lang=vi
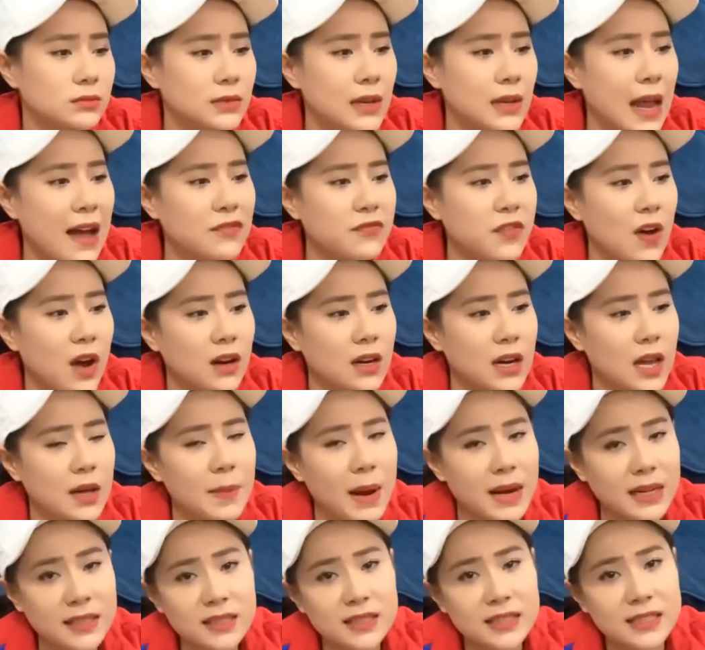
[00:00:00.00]
đa phần là
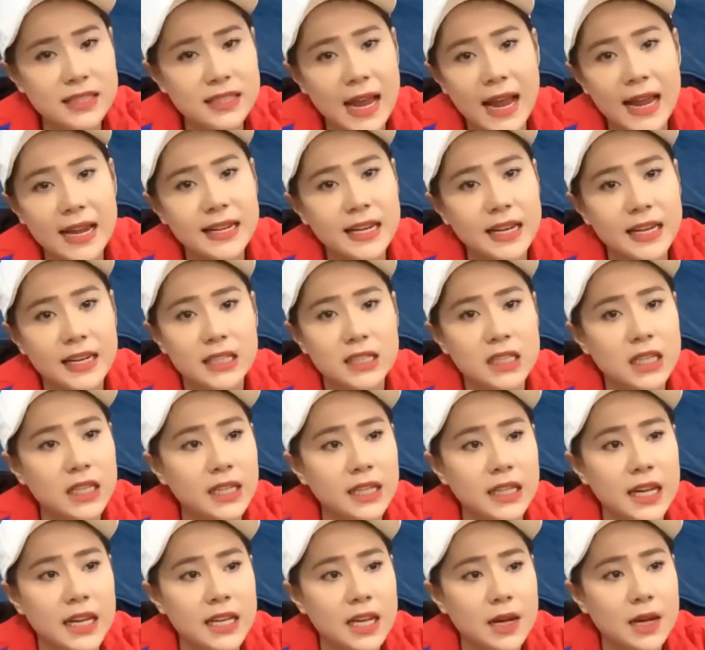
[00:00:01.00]
bánh trái này
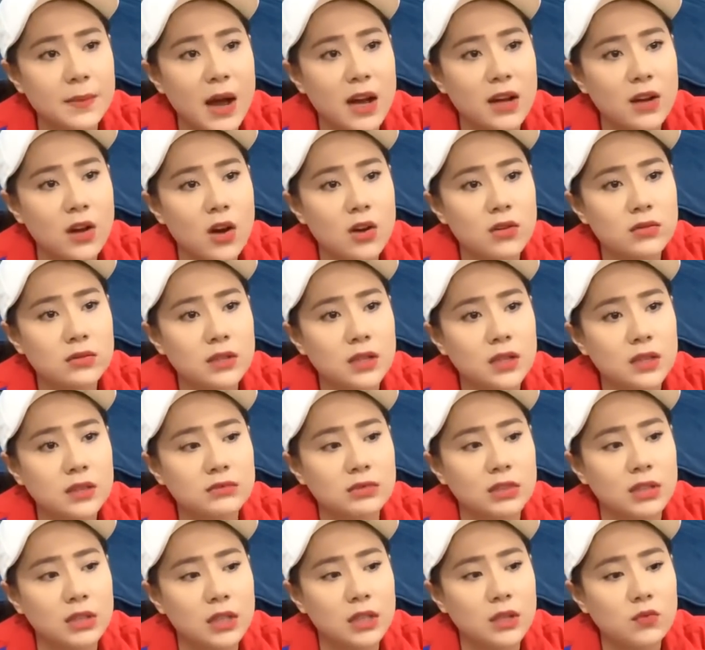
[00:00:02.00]
kia để cho bà con ờ,
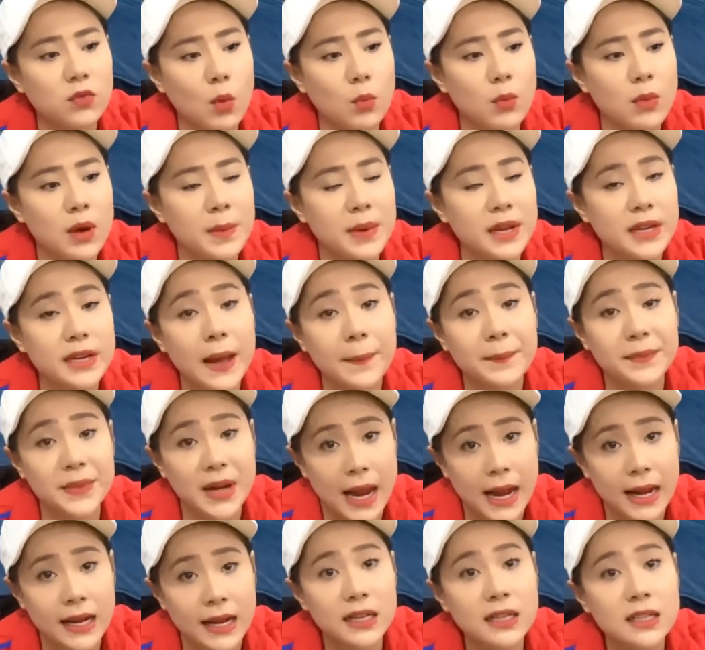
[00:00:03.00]
những cái vùng mà bị ngập
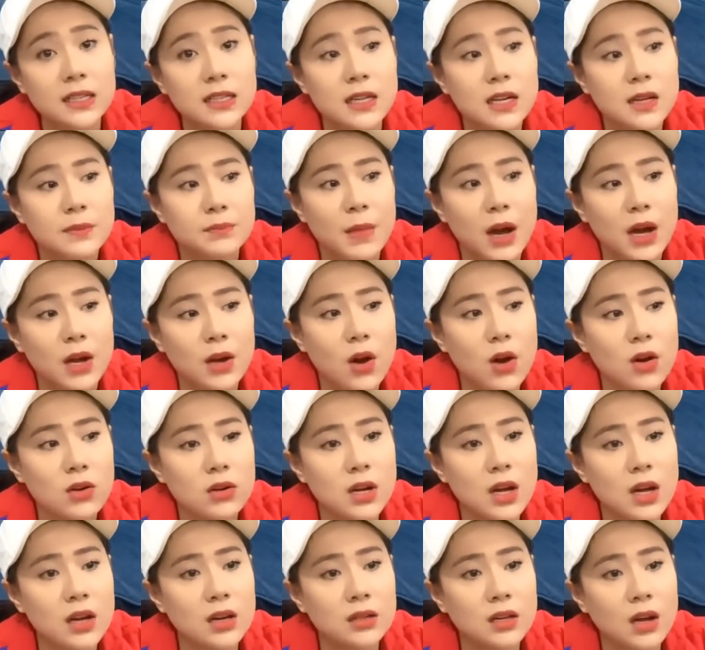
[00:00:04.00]
nặng á bà con
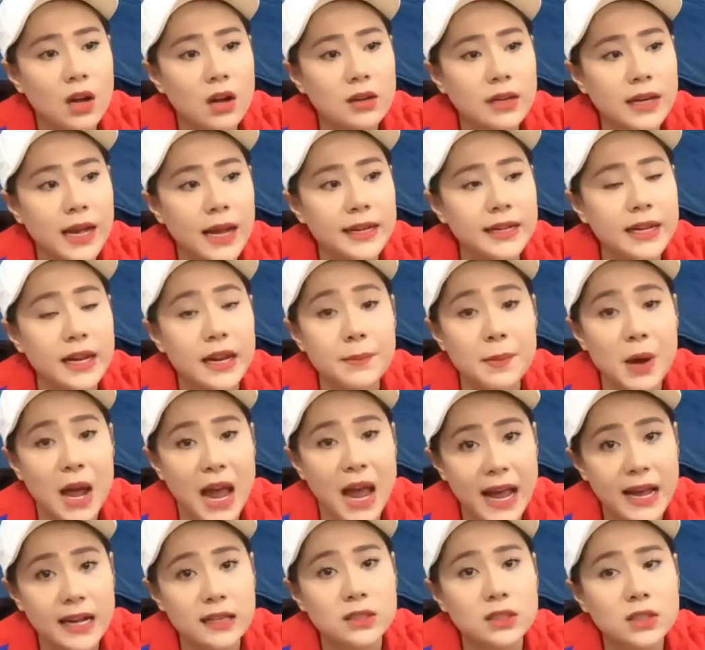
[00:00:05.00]
có cái để mà
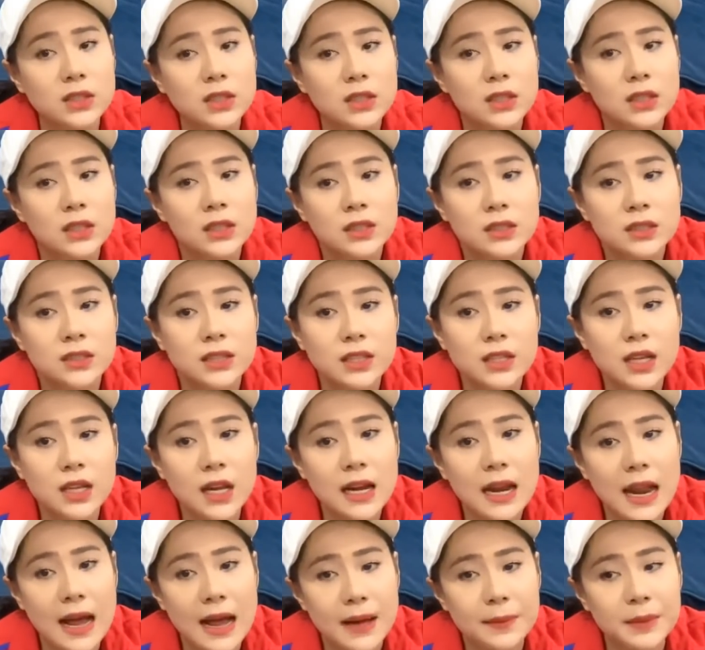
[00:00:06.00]
ăn cho
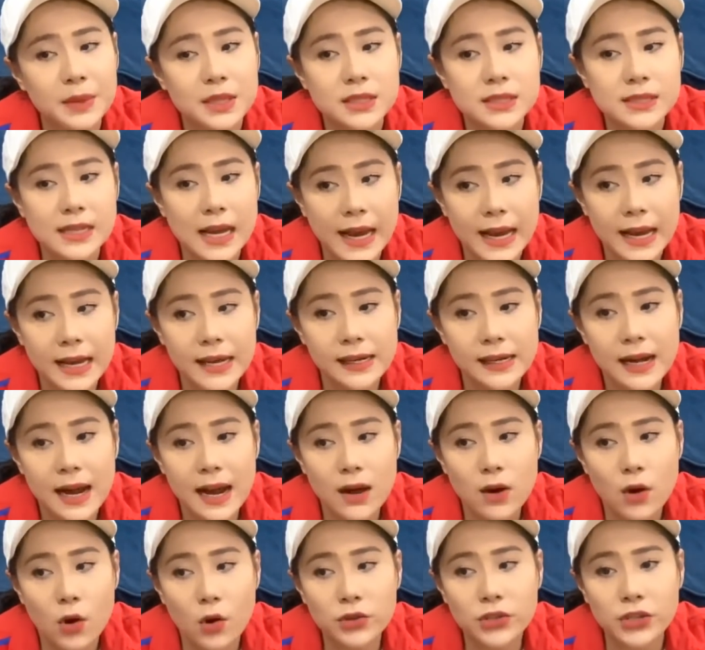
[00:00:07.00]
nên là mình sẽ
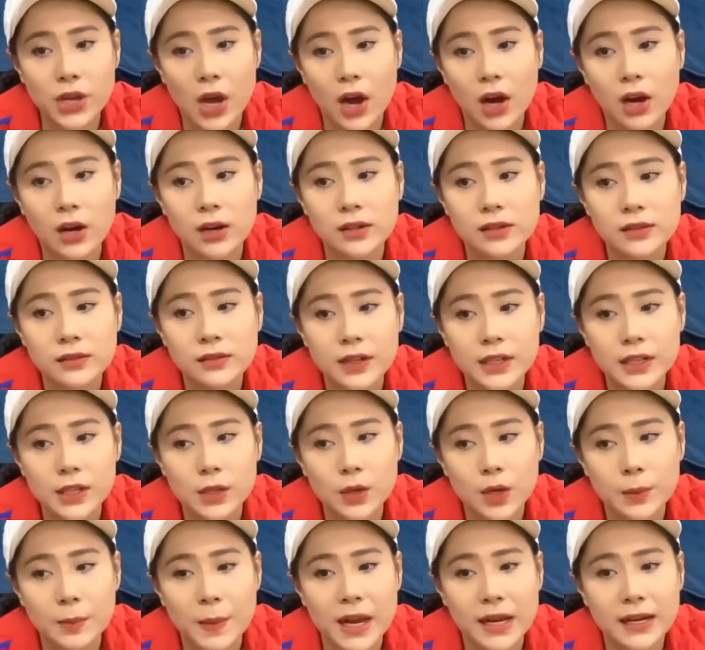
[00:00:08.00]
ra hỗ trợ và
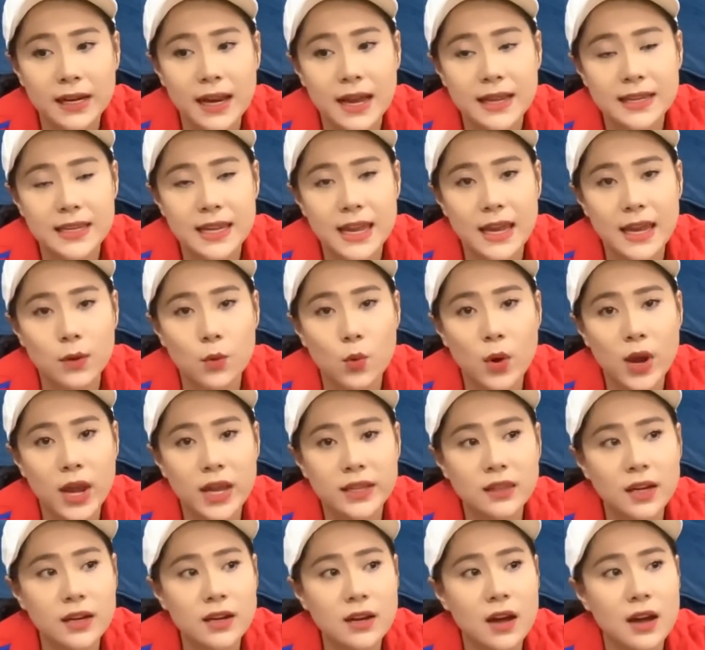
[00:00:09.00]
điều đặc biệt là về
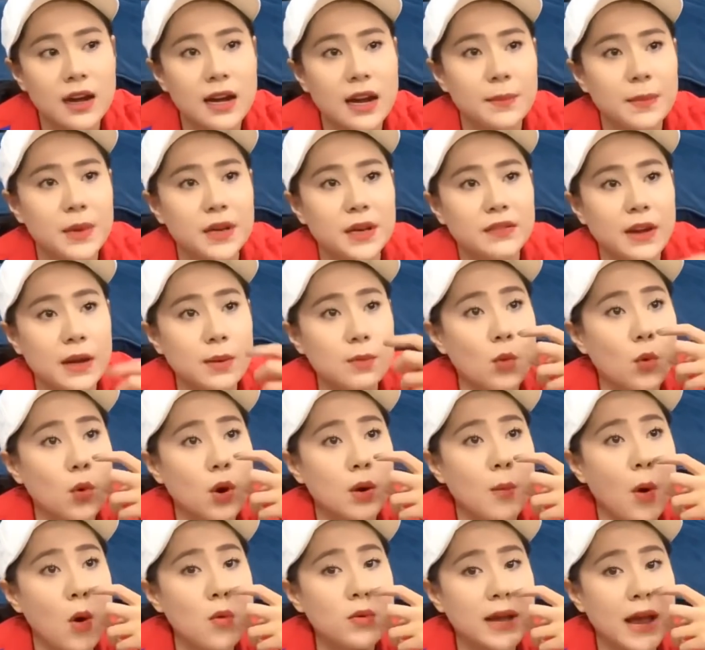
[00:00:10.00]
quê tới nơi là mình phải
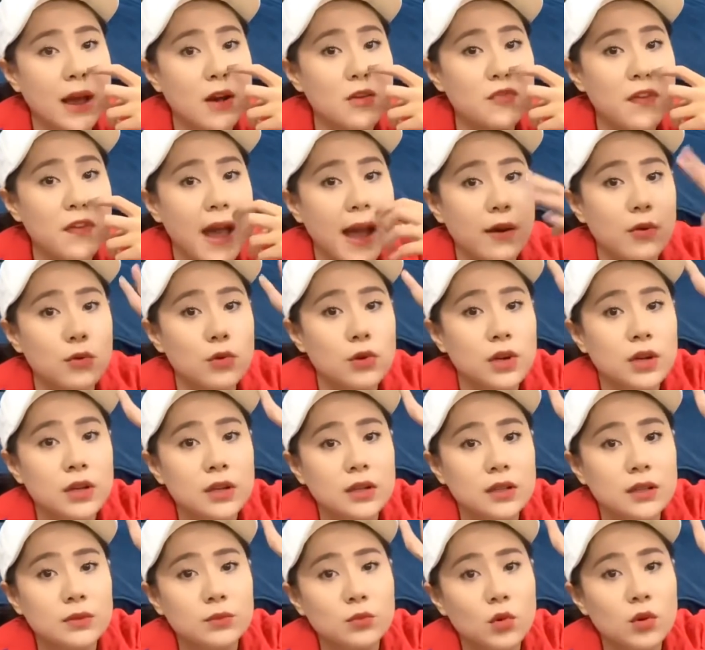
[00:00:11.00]
mua bốn cái áo phao
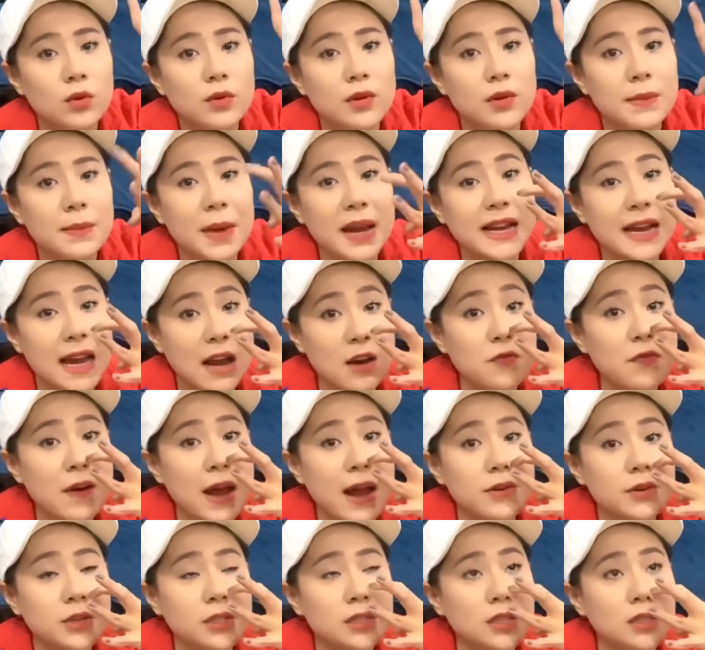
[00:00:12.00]
mua mấy cái áo
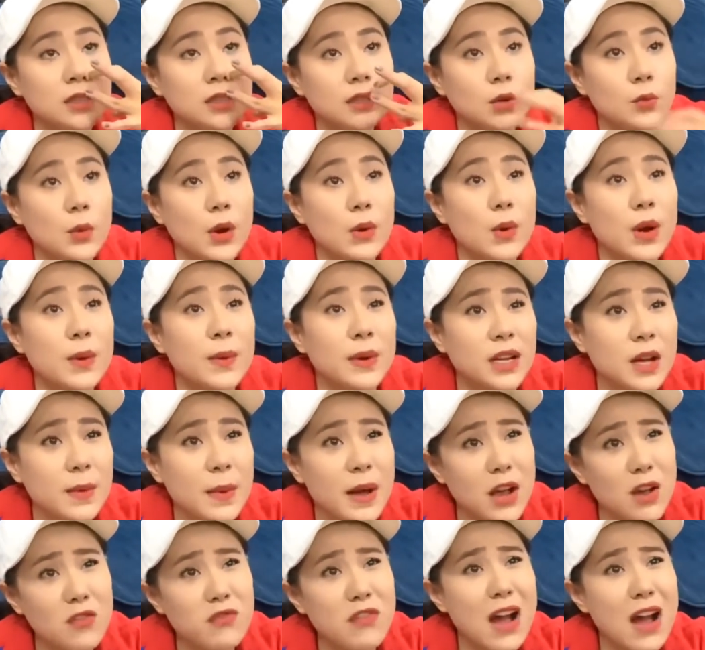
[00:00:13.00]
phao nữa chứ Về quê mình có
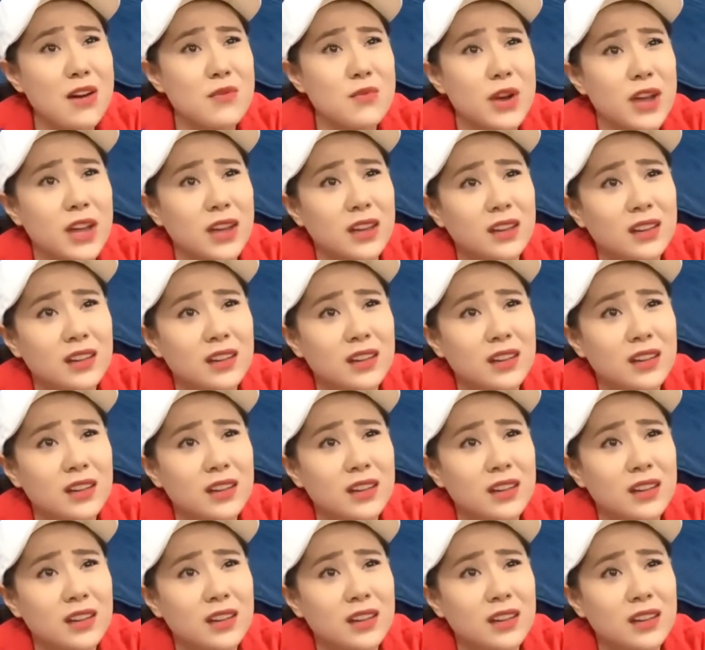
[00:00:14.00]
bán áo phao không em